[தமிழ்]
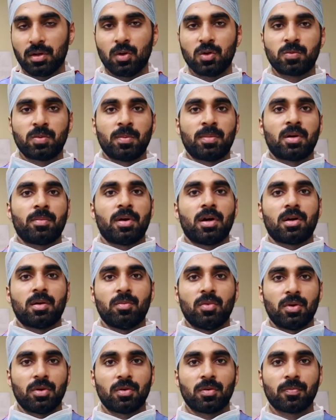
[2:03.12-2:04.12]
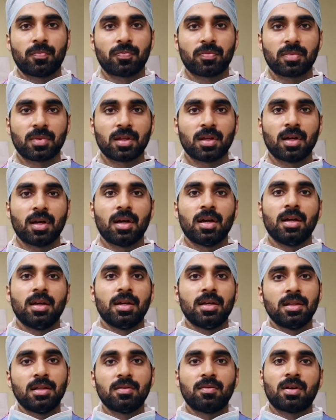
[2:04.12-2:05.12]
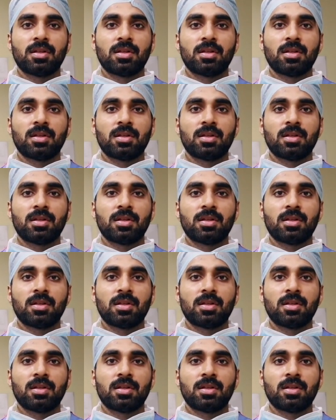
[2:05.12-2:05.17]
நியூஸ் பேப்பர் பார்க்க முடியும் இது